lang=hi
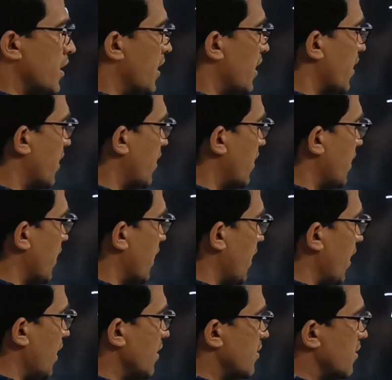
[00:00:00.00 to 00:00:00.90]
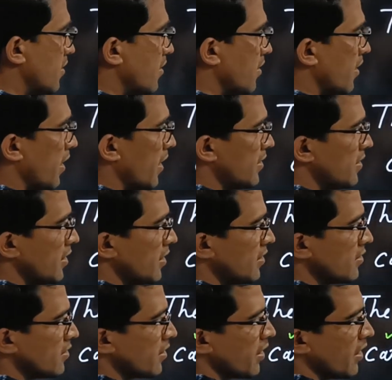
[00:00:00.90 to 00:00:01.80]
दिए गए हैं केच
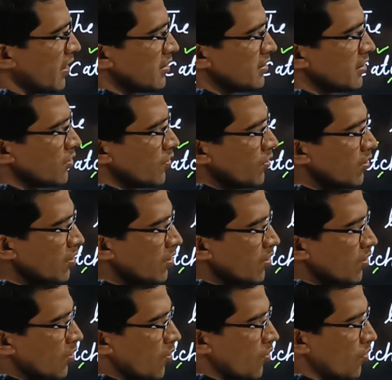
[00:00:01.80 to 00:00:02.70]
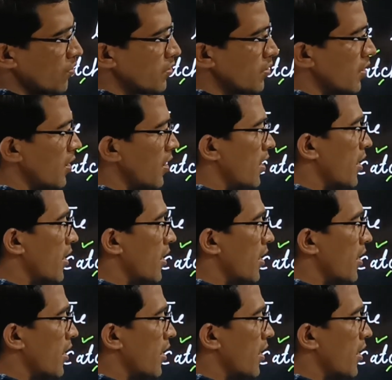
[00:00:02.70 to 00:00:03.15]
कैचेस कैचिंग और कोट